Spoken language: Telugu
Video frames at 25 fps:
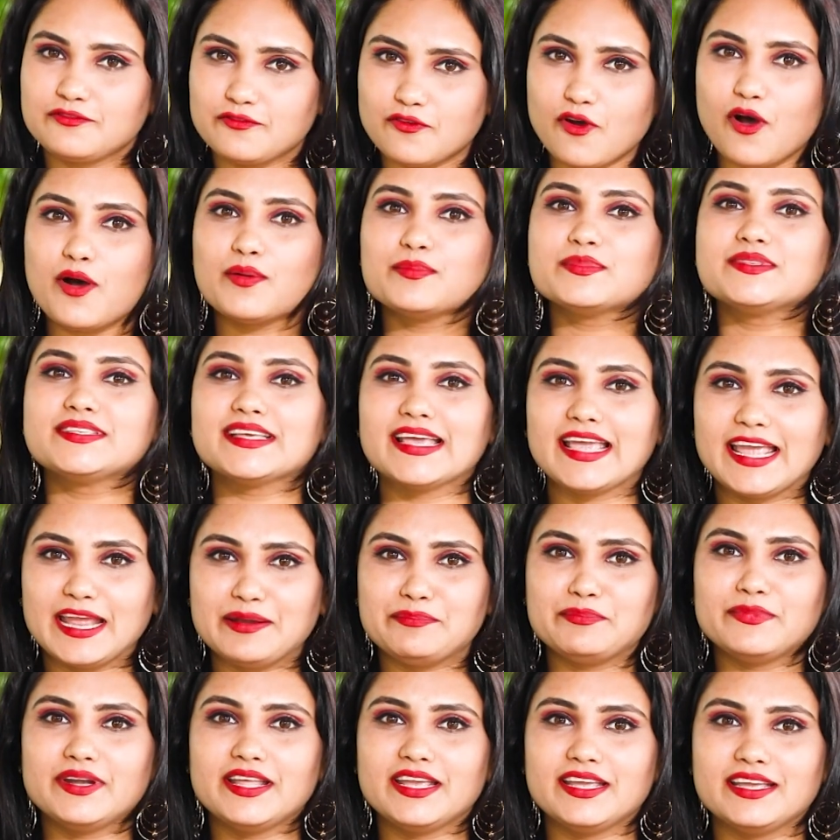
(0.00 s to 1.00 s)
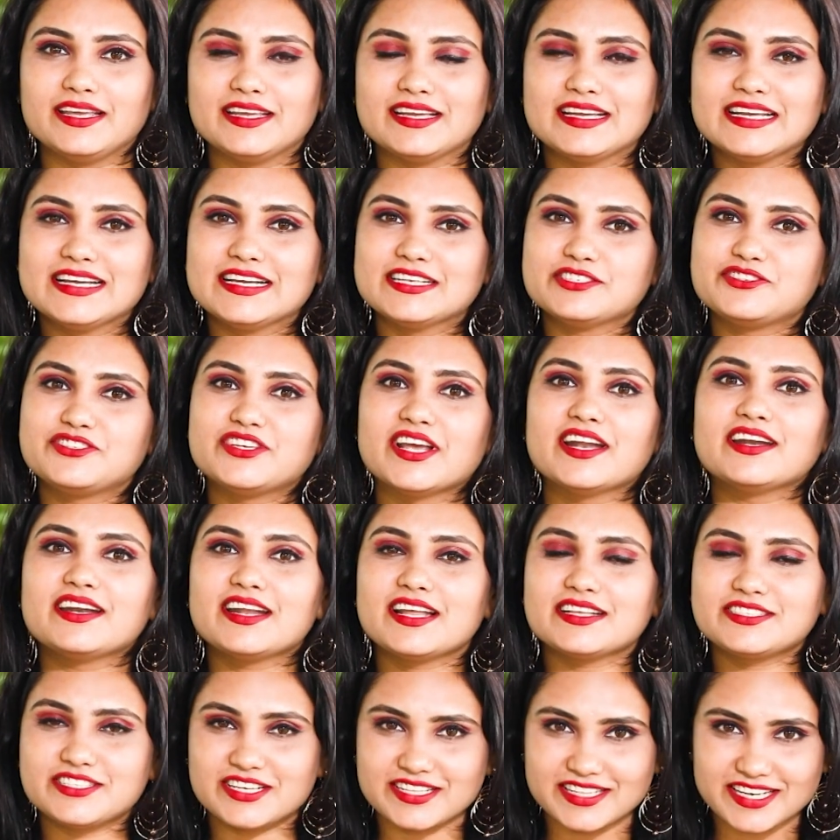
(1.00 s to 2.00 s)
ఫార్మ్స్ ఎండి
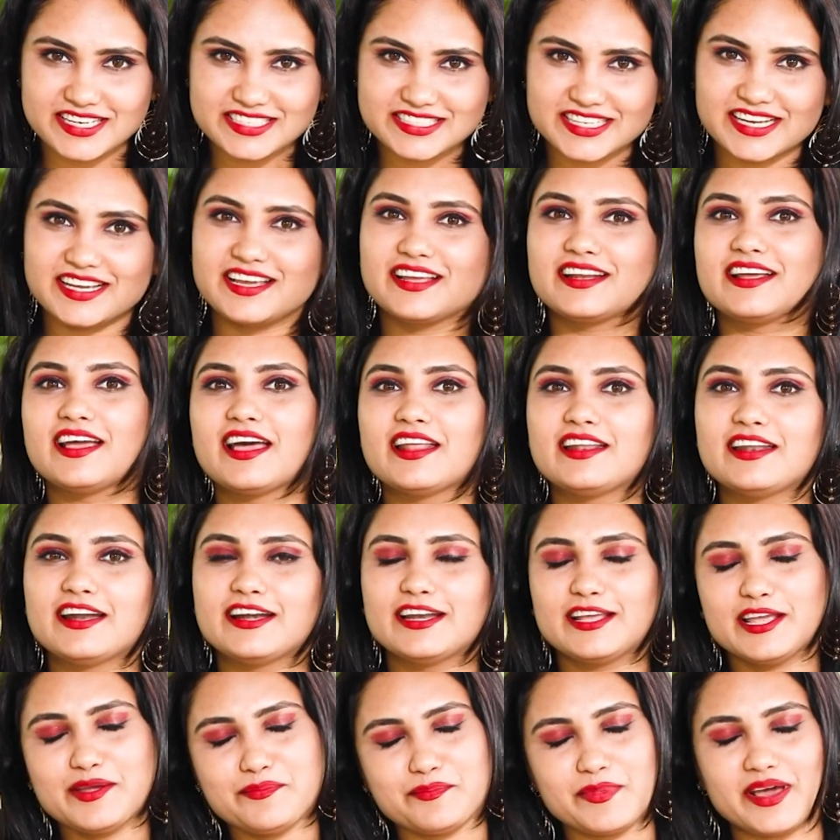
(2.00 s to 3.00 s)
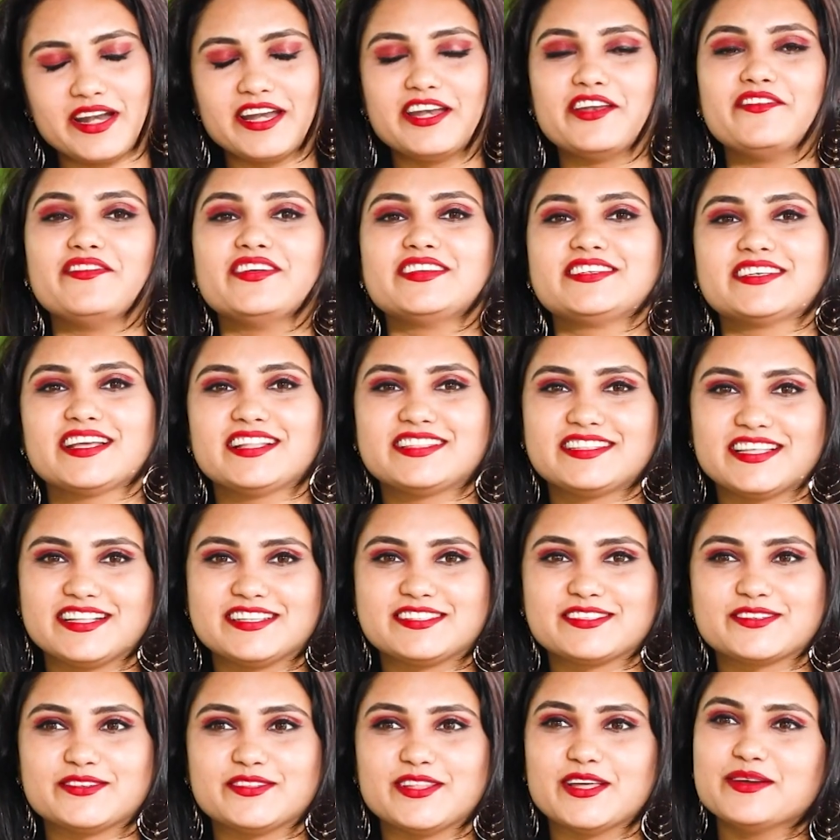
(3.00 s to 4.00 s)
చంద్ర చంద్రశేఖర్ గారిని అడిగి మరిన్ని విషయాలు
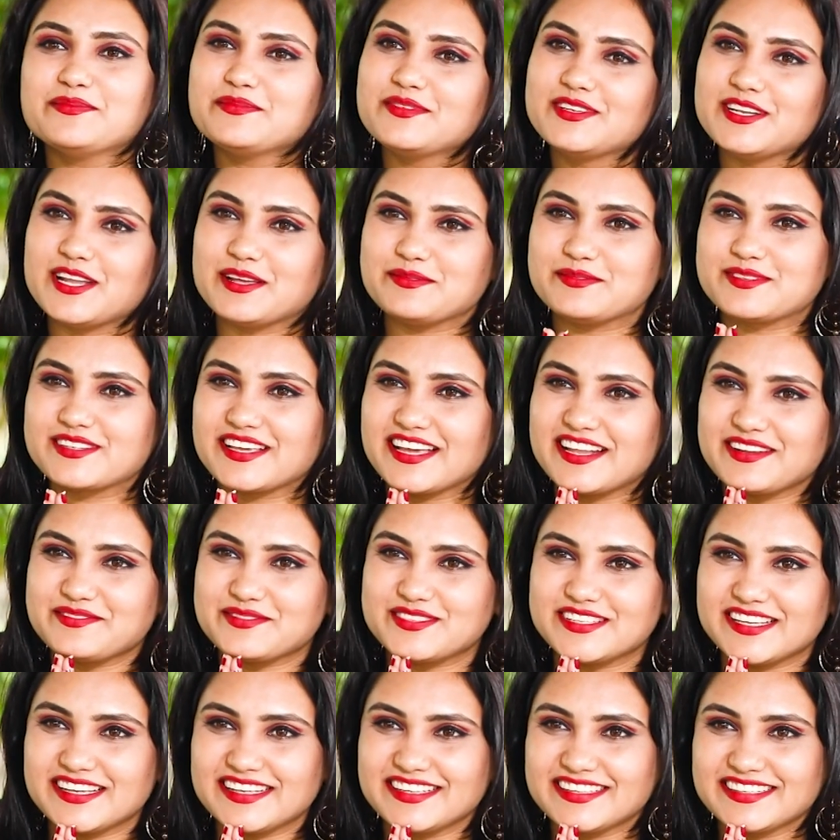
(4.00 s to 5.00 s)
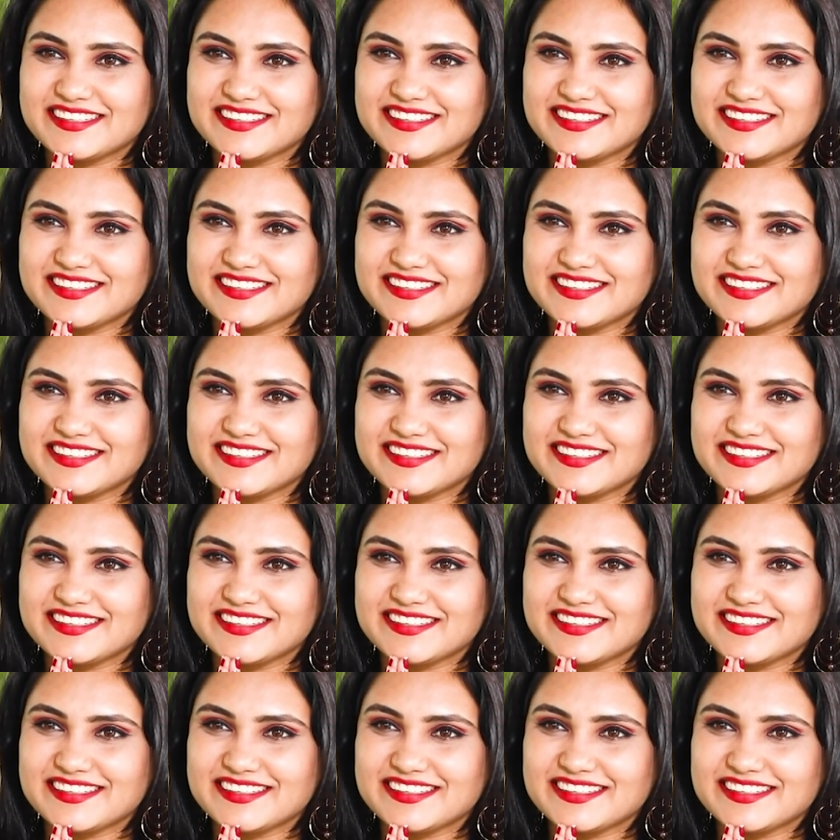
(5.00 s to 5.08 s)
తెలుసుకుందాం నమస్కారం సార్